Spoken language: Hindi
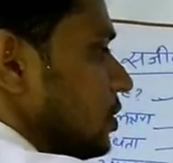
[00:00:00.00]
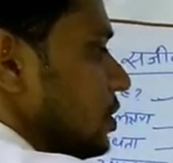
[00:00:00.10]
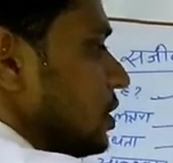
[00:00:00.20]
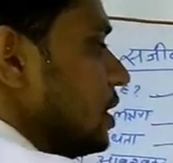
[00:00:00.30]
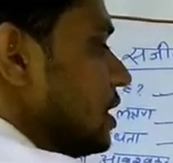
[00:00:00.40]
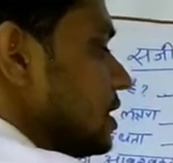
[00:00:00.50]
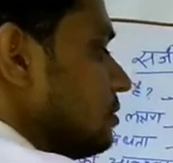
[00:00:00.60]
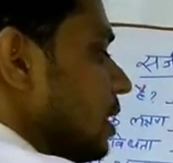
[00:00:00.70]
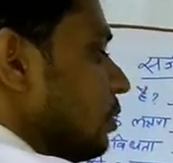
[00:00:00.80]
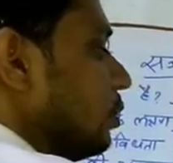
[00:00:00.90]
जितने
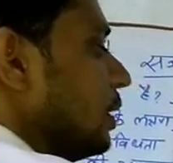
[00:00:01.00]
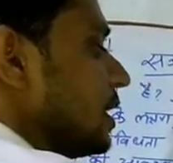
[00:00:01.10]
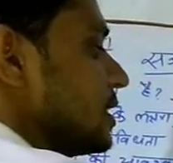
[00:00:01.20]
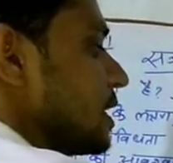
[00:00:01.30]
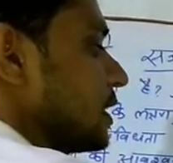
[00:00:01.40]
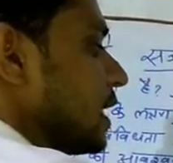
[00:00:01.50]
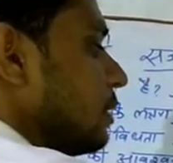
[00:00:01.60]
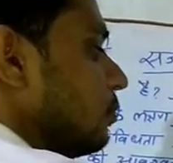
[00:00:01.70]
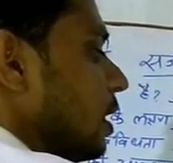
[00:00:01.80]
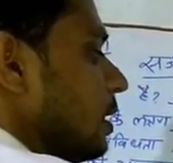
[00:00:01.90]
जीव हैं उनकी संख्या
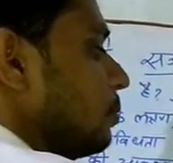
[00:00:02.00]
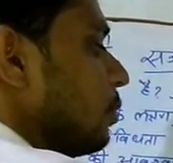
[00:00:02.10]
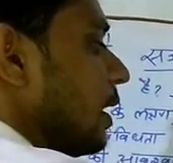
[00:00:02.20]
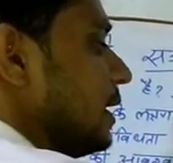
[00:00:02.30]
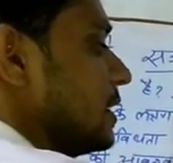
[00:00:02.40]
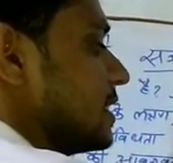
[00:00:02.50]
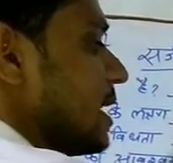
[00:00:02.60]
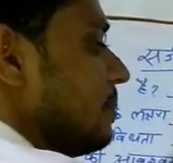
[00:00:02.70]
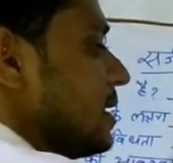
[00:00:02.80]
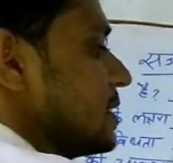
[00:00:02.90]

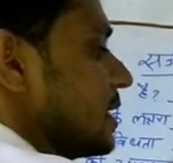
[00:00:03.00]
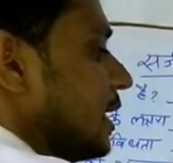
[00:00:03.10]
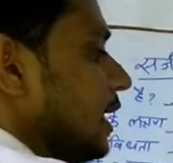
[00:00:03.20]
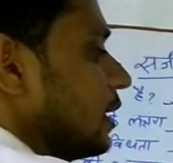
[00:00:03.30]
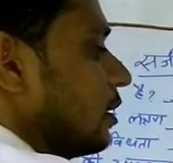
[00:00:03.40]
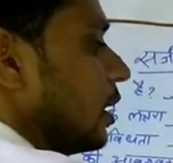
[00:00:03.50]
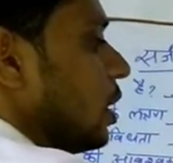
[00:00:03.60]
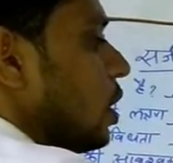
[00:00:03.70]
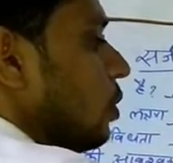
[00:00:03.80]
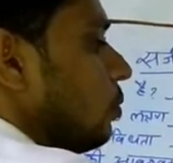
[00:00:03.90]
1.7 से लेकर
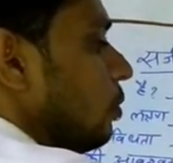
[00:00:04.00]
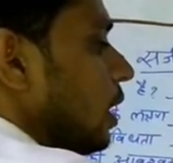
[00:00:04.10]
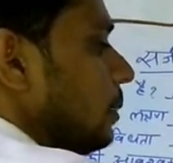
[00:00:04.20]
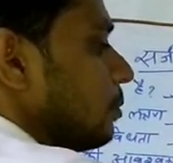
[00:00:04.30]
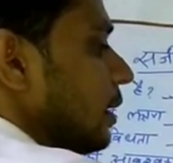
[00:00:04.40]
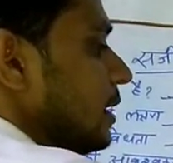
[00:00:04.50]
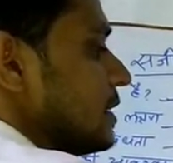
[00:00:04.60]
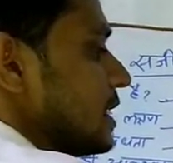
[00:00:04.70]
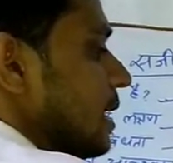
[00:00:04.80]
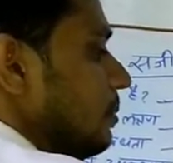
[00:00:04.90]

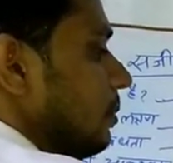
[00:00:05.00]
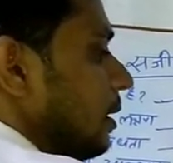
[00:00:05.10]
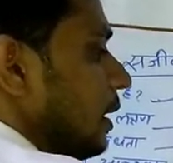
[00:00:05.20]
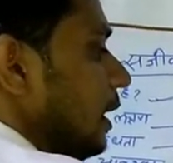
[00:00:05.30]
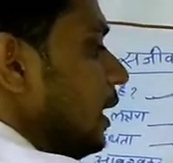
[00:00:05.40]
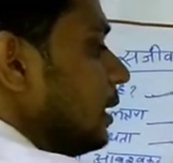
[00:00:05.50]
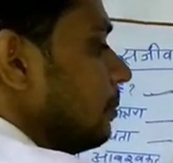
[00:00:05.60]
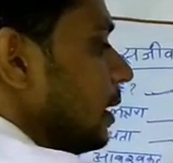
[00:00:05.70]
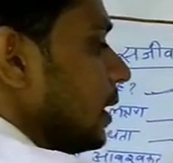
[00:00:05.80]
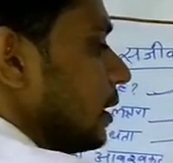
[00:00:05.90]
1.8
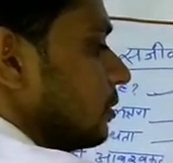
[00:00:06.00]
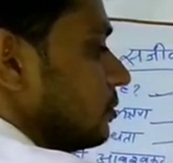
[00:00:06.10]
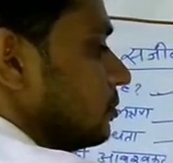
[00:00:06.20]
बिलियन